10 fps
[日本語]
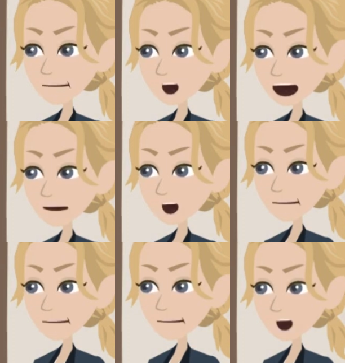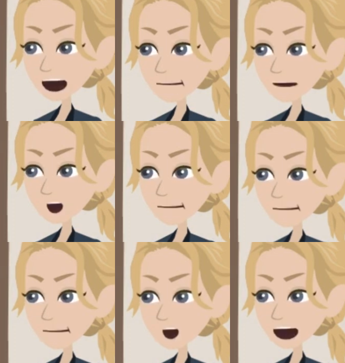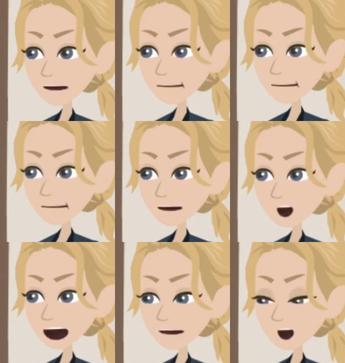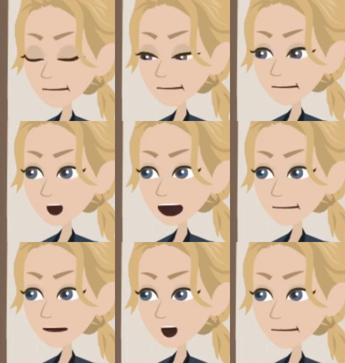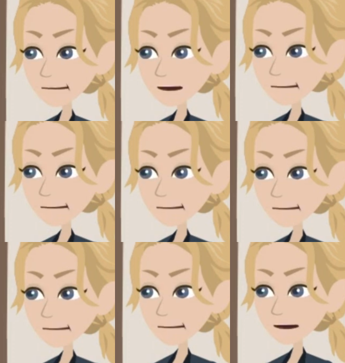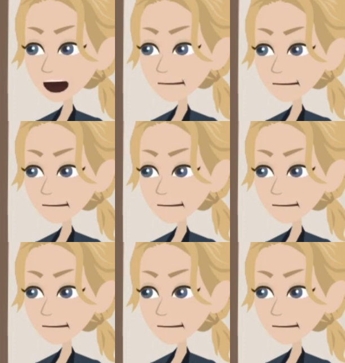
家計を見直すにあたって大きいところから手をつけるのが望ましいのです。